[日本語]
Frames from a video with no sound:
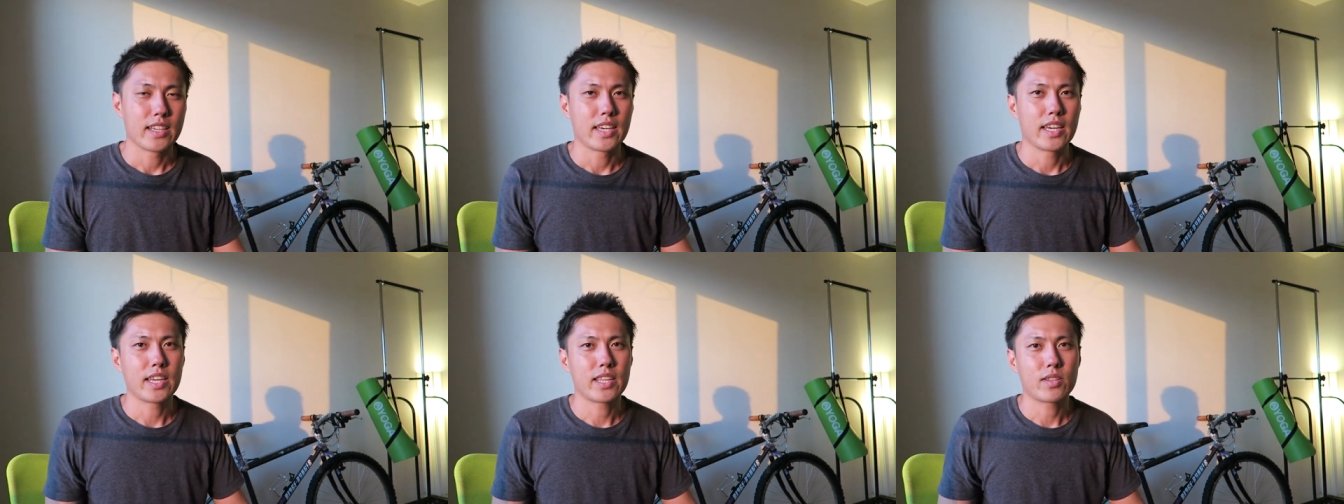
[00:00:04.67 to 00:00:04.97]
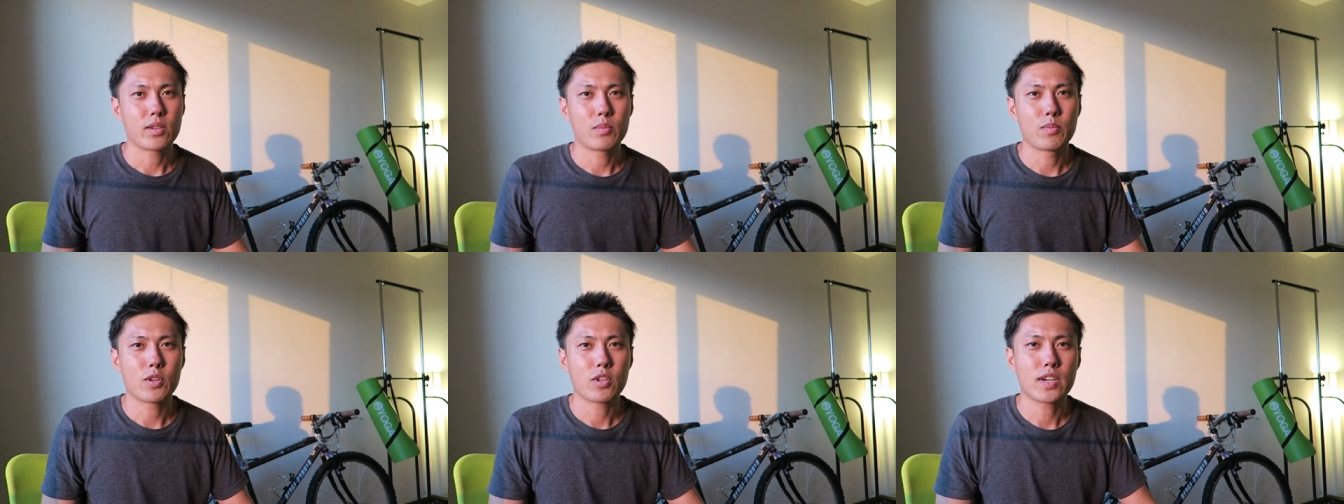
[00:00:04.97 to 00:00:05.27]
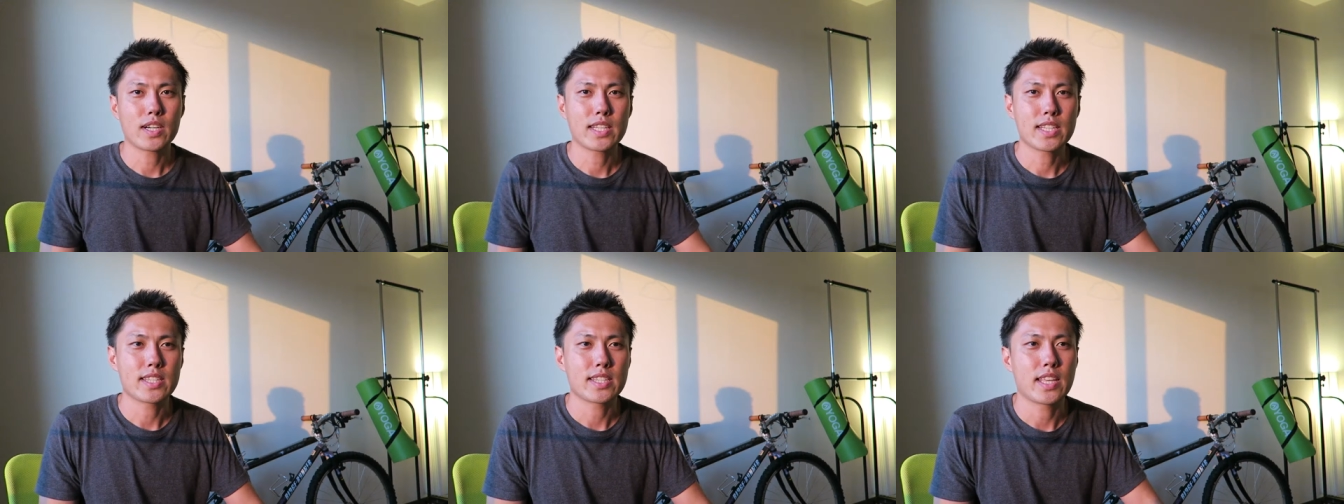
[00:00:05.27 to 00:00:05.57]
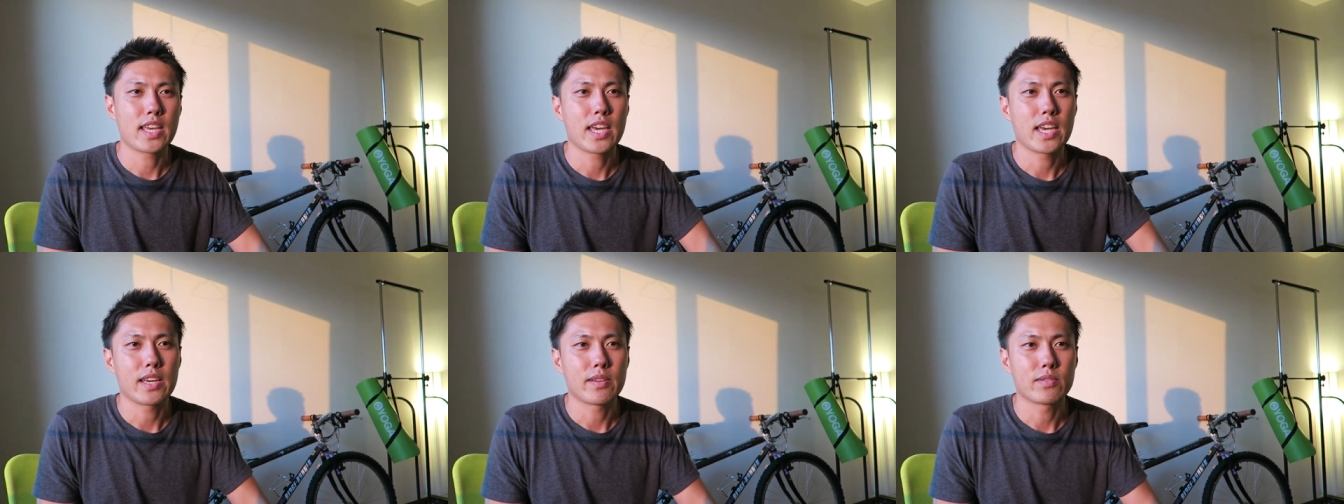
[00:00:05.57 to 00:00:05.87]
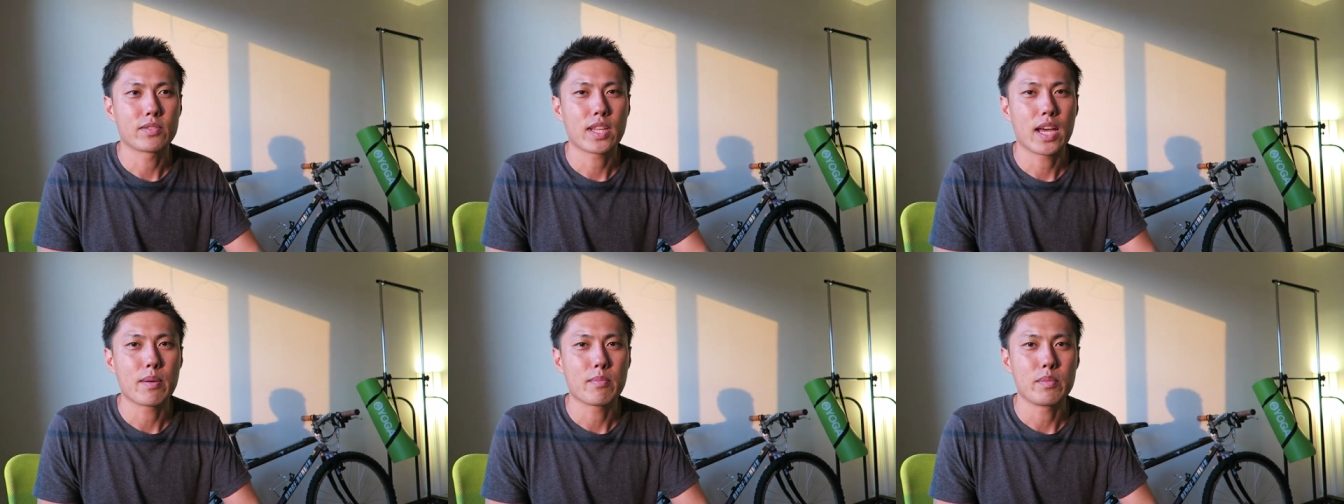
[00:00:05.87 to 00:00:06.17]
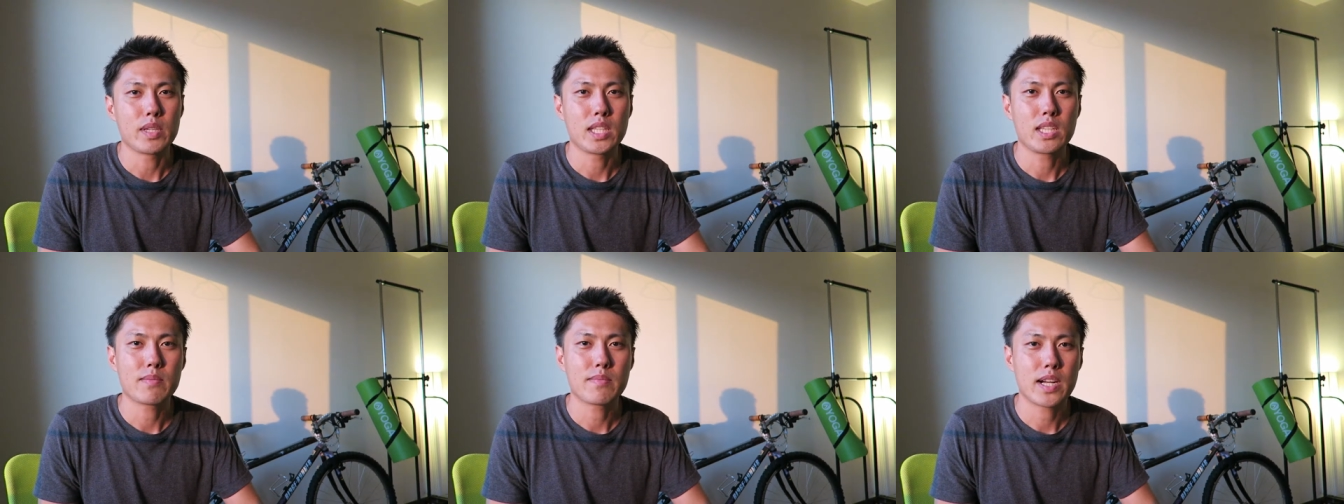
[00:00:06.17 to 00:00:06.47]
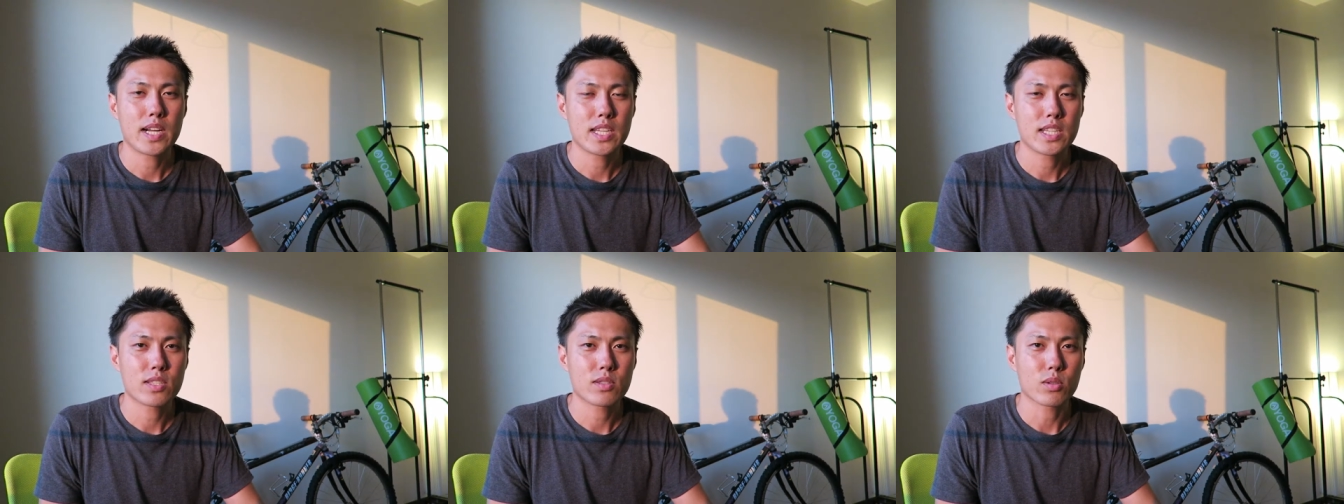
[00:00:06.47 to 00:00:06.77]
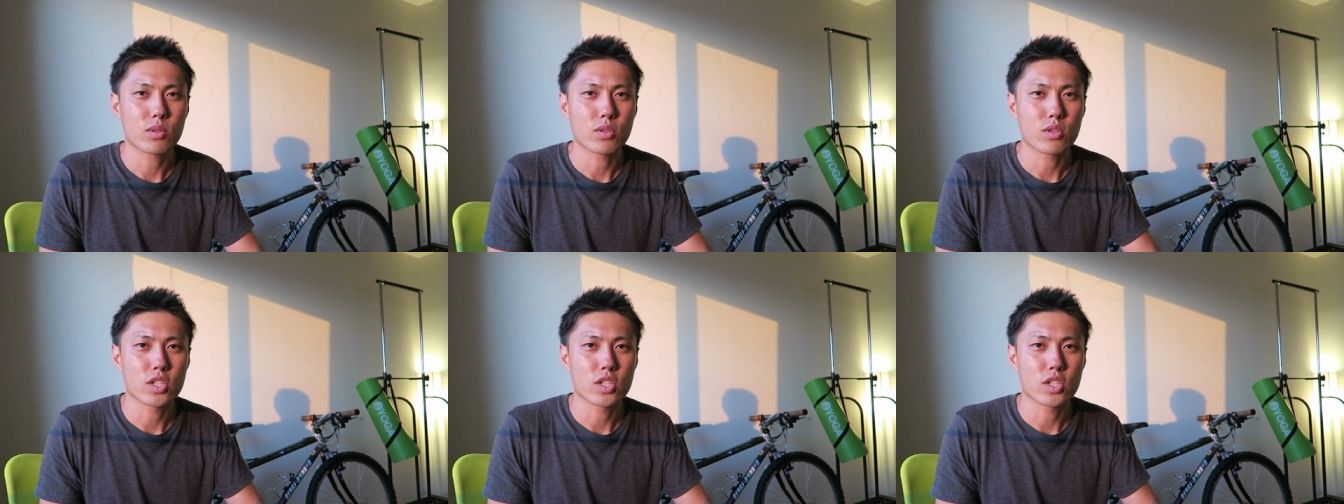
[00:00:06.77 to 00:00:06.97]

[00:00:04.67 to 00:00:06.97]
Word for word: えっ、ー、と、僕はですね、普段ミニマリスト